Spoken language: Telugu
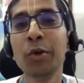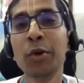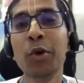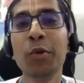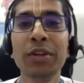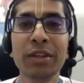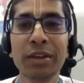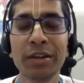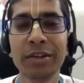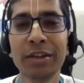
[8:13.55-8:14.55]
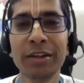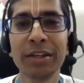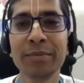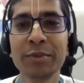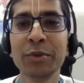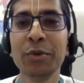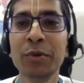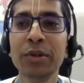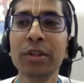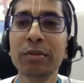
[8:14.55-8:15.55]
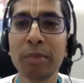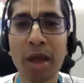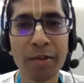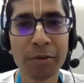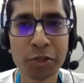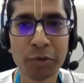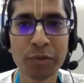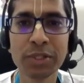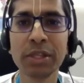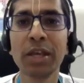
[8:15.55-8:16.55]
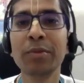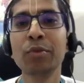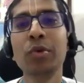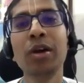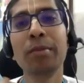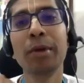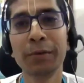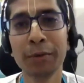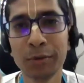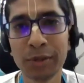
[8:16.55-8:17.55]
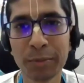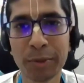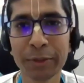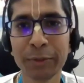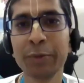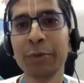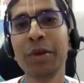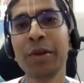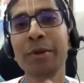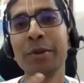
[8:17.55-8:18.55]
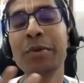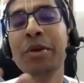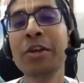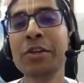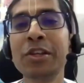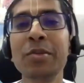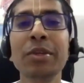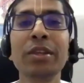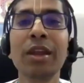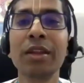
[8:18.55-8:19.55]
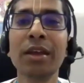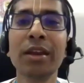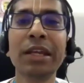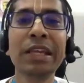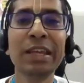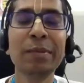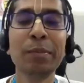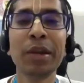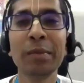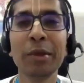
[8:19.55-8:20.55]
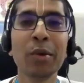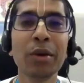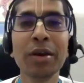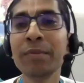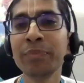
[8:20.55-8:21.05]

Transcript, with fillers: గోవర్ధన్ అంటారట సో గోవర్ధన్ మహావిష్ణు విస్తారం కూడా భగవంతుని భక్తుడు కూడా మరియు శ్రీమతి రాధారాణి ప్రేమ యొక్క